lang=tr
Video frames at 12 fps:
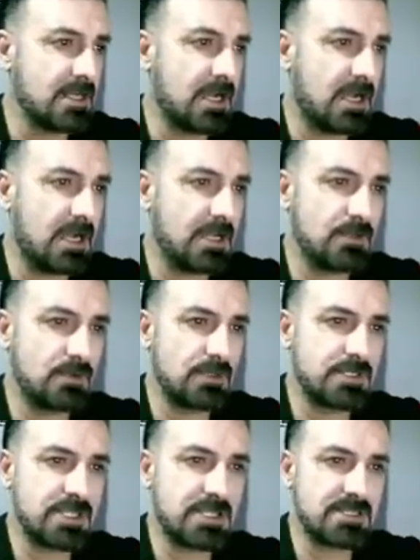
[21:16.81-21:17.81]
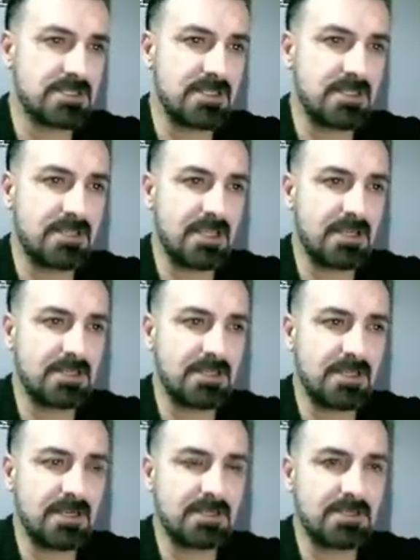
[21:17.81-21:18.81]
aynı gün içerisinde değerinde
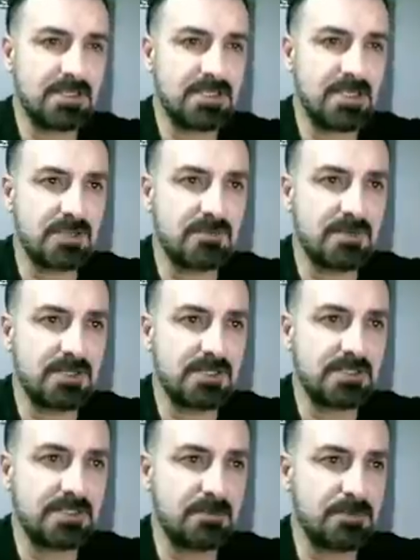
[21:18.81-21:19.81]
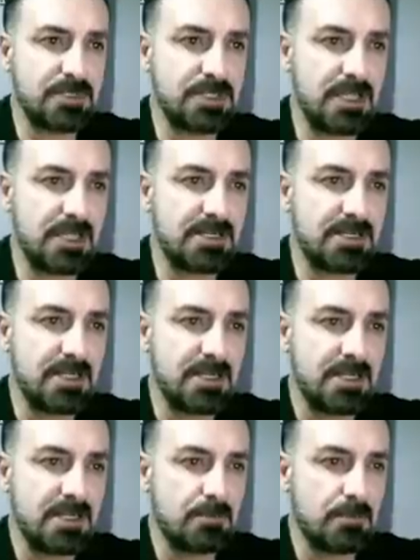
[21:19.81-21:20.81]
nakde çevrilir demişler.
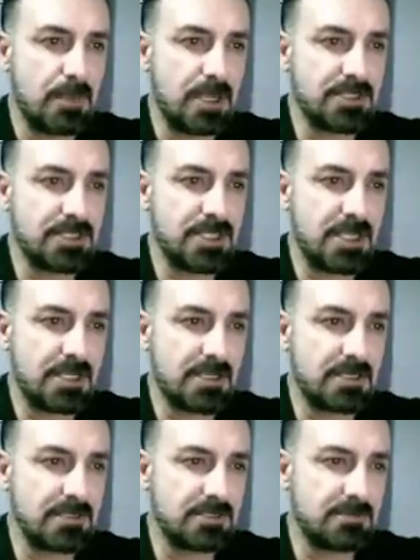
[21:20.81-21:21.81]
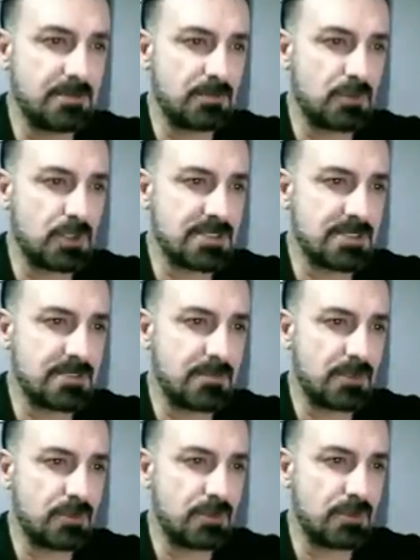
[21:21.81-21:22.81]
Bahçe katı mı burası?
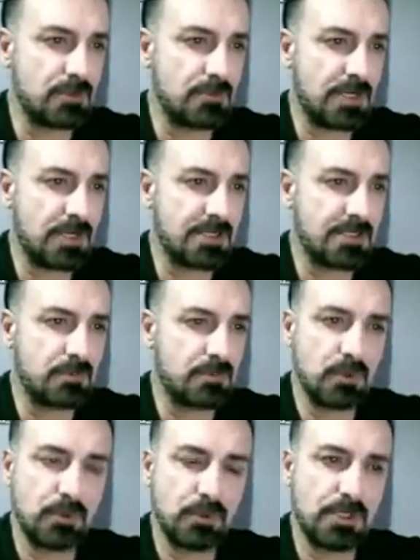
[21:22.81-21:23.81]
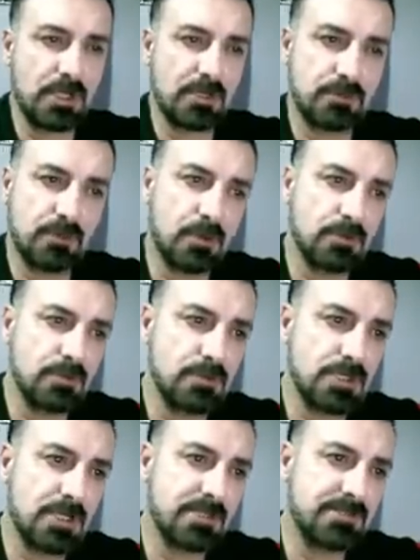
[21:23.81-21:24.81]
Bakıyorum. Hayır. Bulunduğu kat. Dördüncü
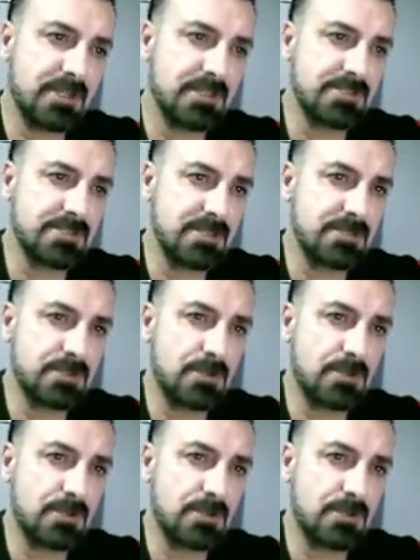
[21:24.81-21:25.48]
kat kat sayısı